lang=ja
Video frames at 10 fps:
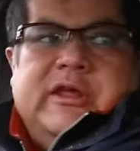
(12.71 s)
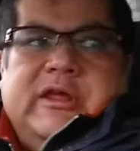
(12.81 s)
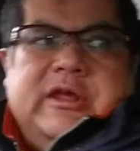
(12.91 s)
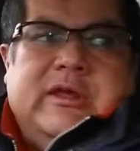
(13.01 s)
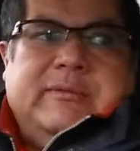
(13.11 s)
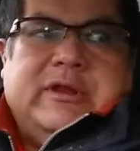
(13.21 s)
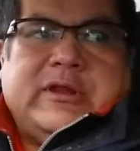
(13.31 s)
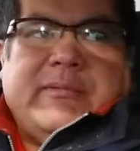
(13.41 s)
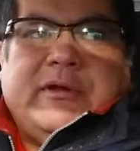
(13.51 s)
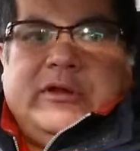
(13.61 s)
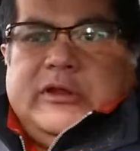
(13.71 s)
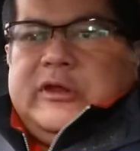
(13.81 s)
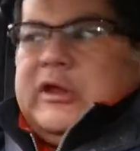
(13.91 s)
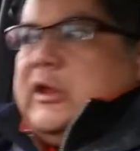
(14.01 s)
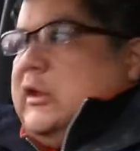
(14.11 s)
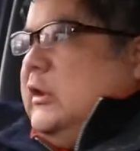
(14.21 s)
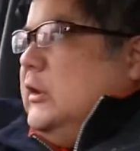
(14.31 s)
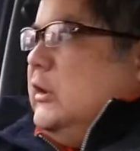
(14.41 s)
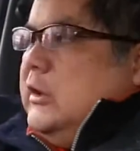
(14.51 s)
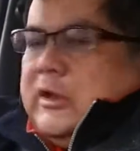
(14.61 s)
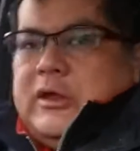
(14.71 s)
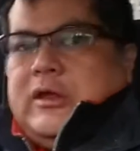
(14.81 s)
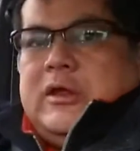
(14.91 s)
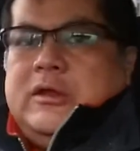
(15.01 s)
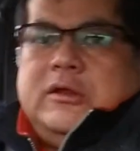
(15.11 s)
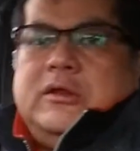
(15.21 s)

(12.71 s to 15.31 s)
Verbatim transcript: え皆様に、え